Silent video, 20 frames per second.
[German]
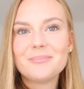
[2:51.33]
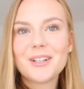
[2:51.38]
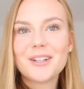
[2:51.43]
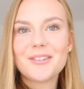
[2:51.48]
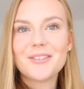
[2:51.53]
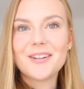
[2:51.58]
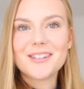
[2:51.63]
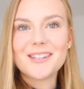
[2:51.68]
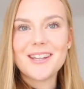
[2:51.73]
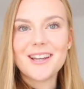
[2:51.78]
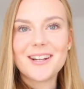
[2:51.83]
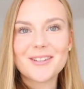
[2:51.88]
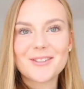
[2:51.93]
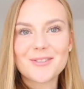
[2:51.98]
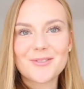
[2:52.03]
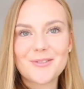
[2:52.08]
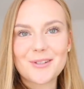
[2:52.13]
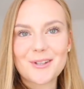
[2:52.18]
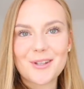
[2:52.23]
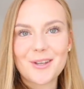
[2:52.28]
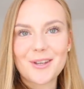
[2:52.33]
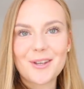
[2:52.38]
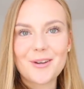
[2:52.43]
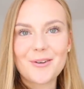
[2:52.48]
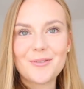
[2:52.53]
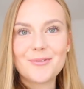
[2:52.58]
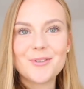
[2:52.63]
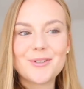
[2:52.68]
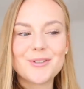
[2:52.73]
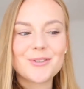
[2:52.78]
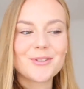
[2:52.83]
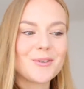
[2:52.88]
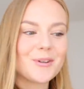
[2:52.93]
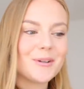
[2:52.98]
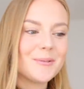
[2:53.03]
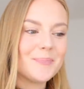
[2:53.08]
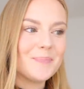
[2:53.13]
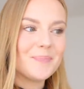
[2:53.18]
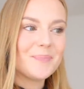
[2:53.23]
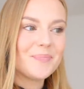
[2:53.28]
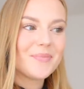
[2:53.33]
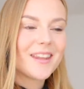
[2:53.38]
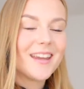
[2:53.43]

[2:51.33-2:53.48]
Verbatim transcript: quasi alles, was ich auf Instagram